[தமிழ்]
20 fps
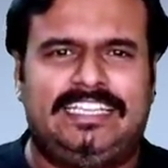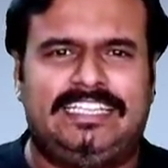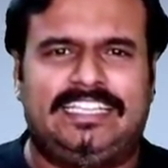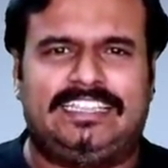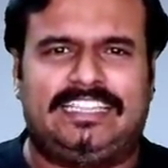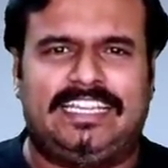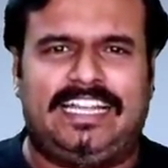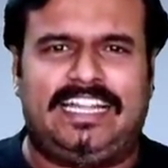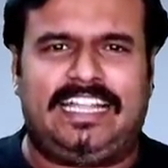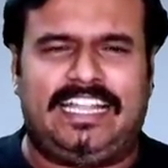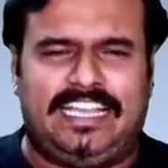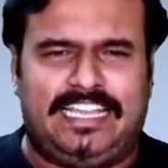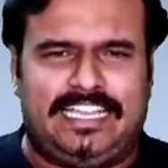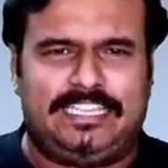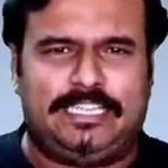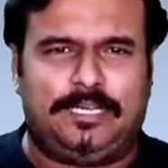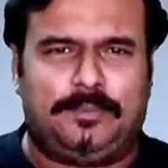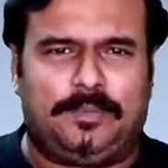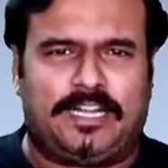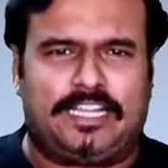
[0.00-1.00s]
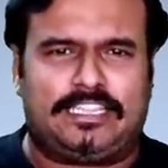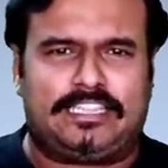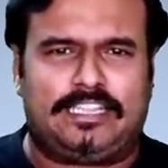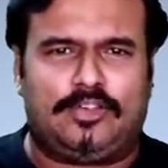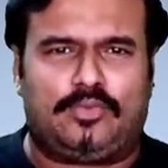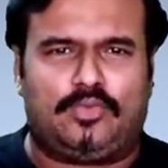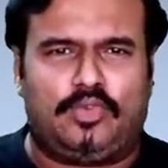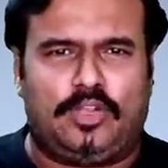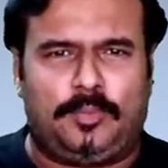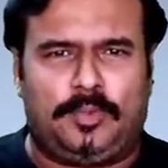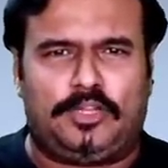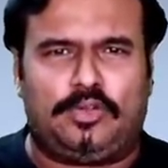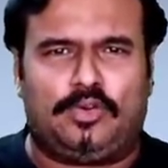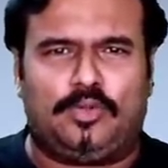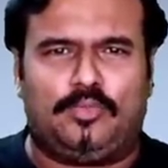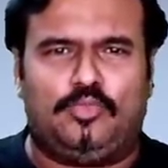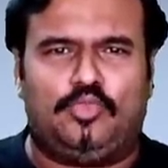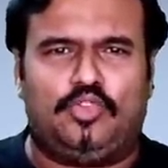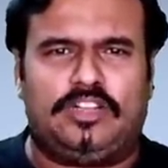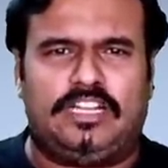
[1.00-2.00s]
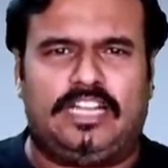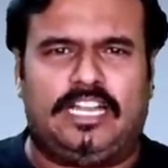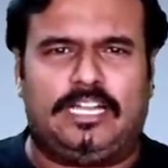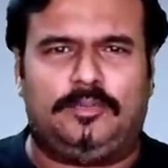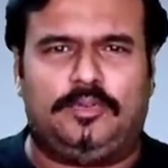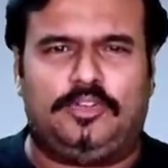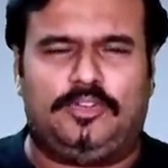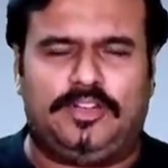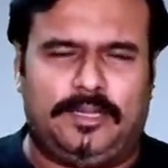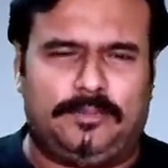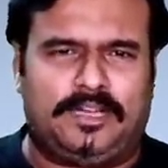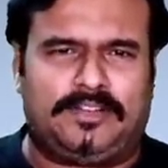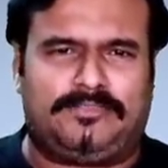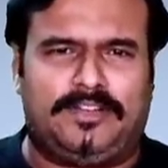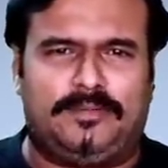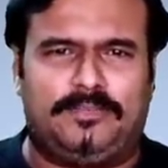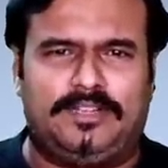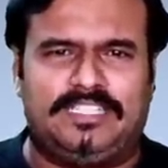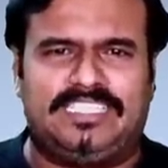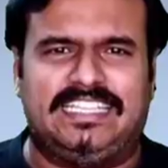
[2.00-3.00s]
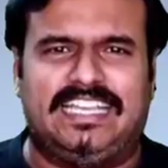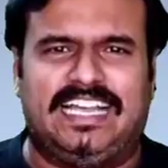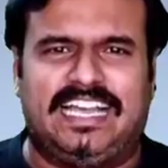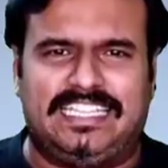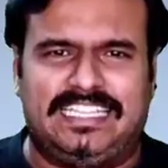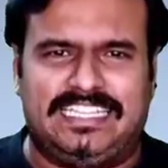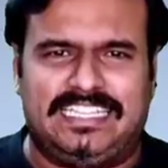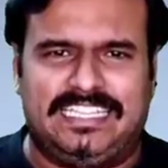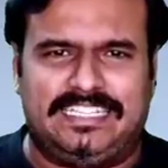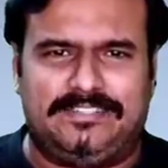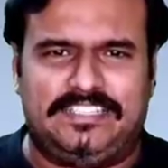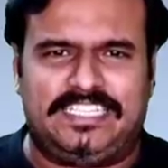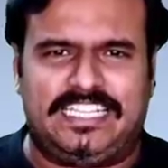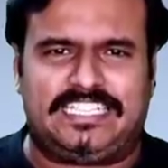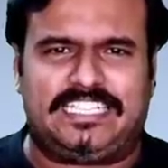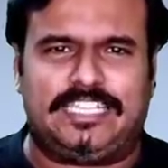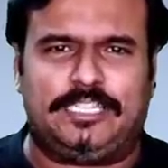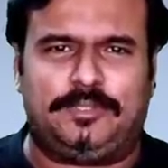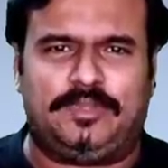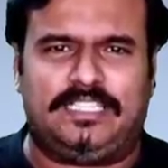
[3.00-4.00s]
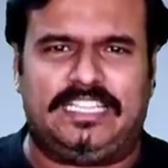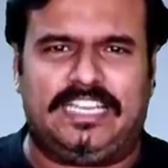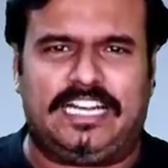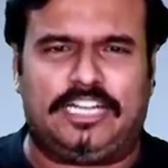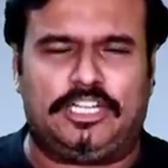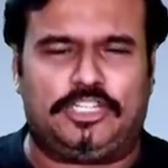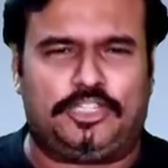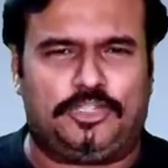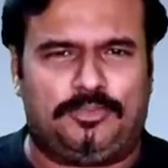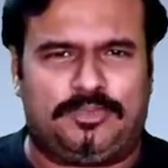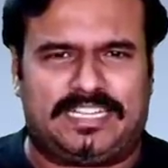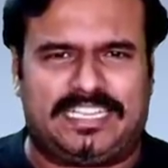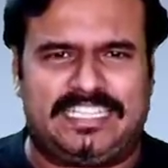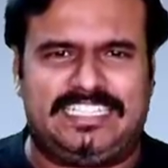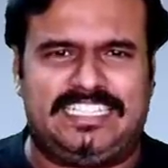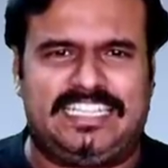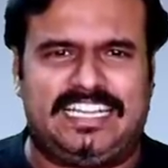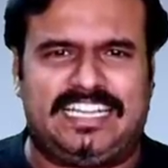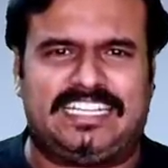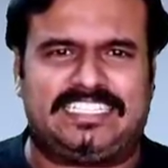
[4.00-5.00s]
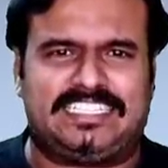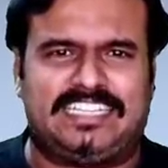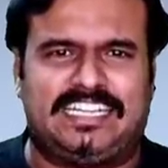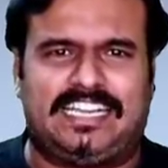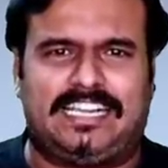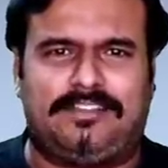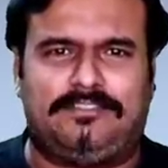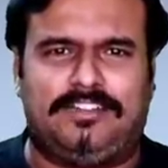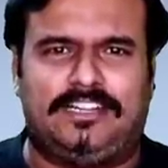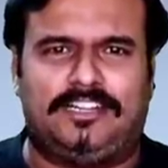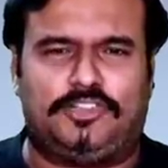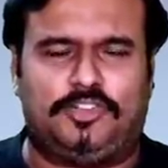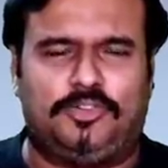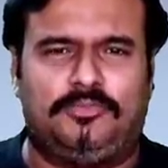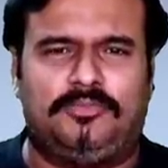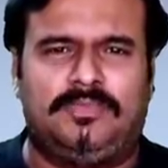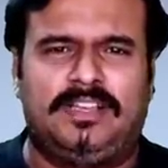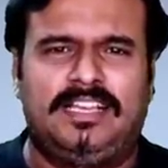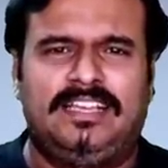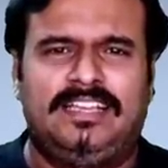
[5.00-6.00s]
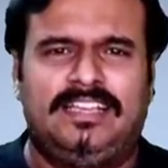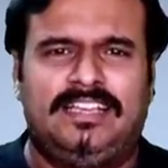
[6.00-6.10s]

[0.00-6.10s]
இதை தாண்டி இந்த படத்தில் குறிப்பிட்ட ஒரு மூணு நாலு பேருடைய பர்ஃபார்மன்ஸ் அது விஜய் சேதுபதி ஆகட்டும் ரஜினா கசன்ராவ் ஆகட்டும்